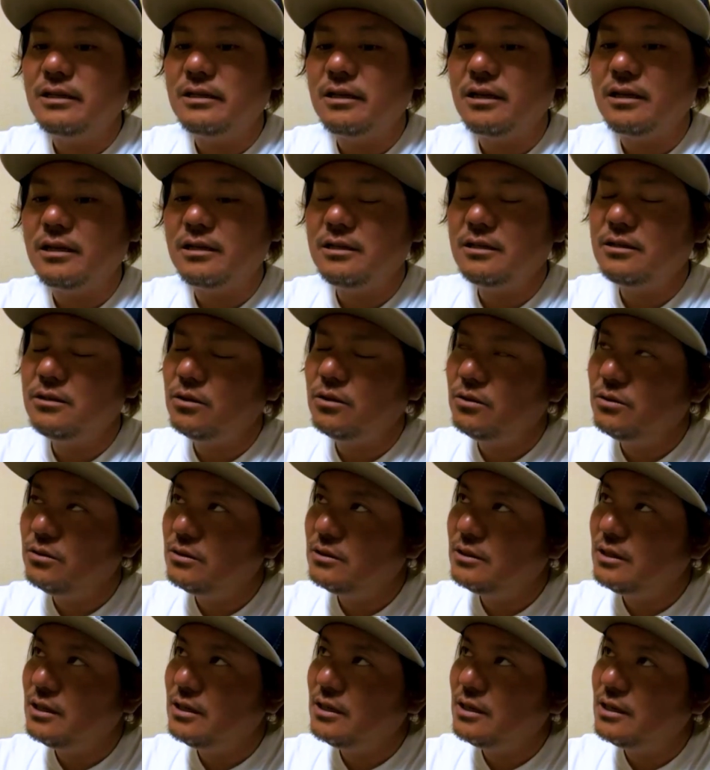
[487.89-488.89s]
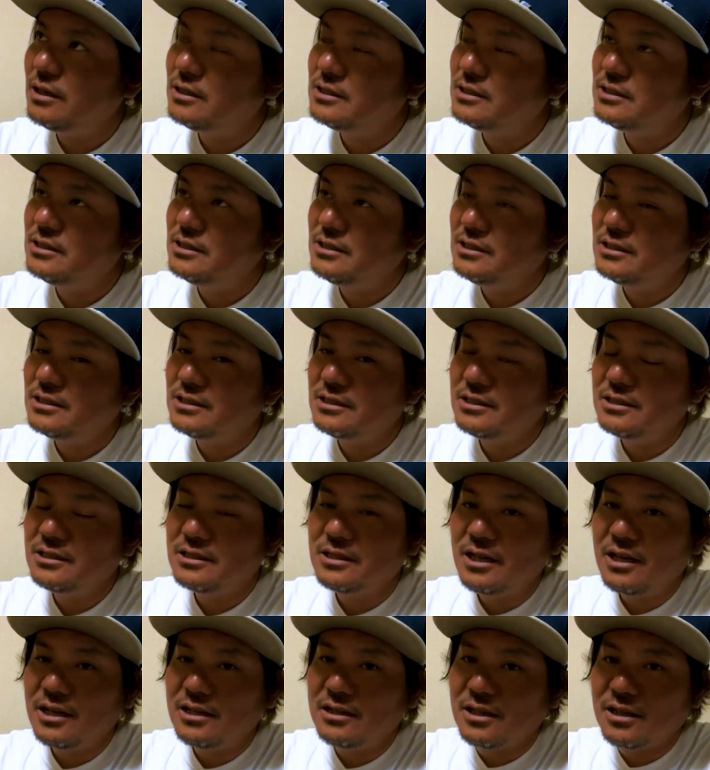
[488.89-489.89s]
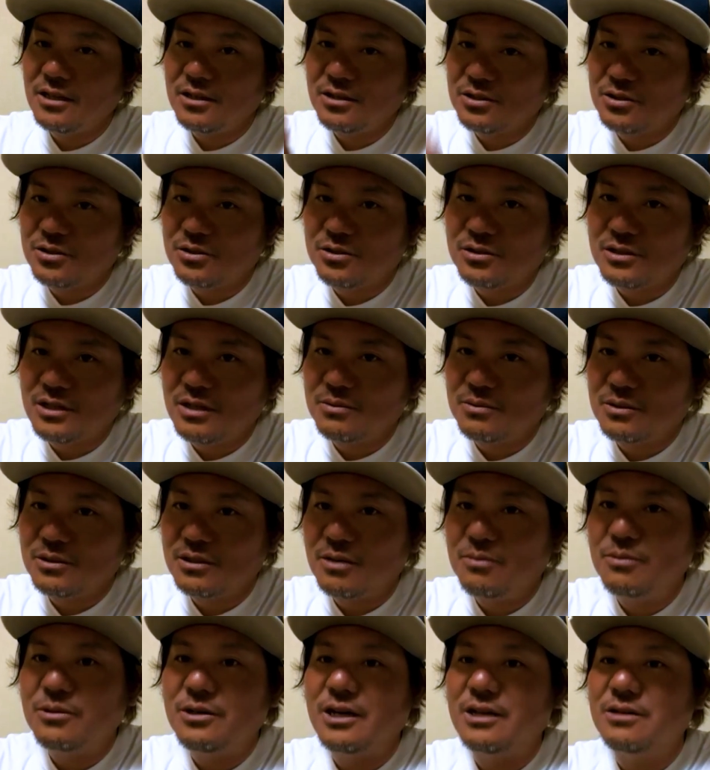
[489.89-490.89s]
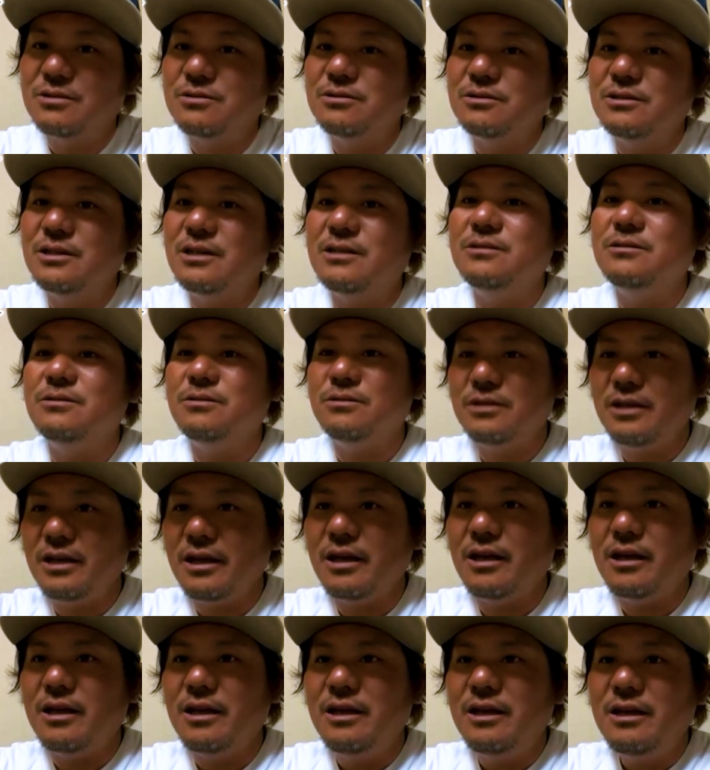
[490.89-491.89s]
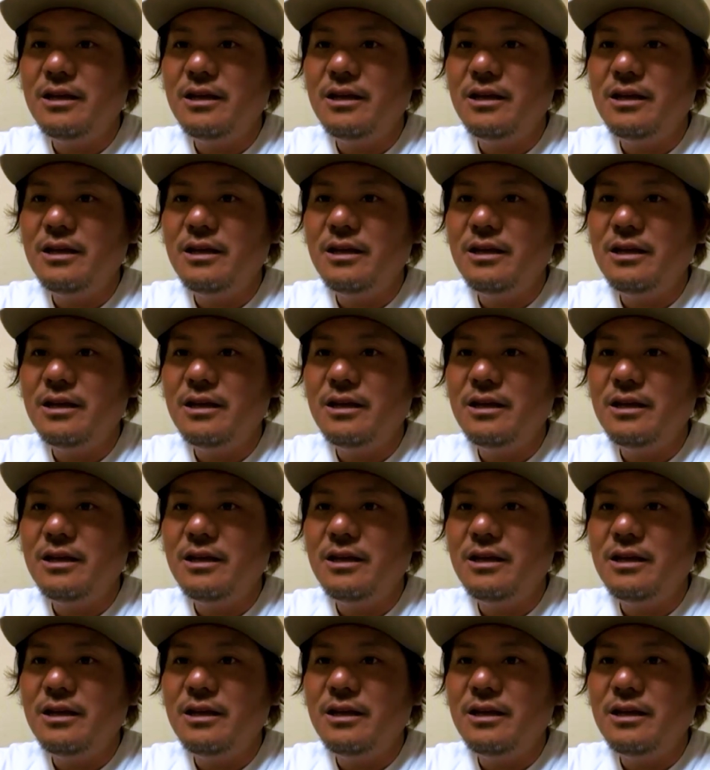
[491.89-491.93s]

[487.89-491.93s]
4.8インチに 0.9g とかも軽くなるので、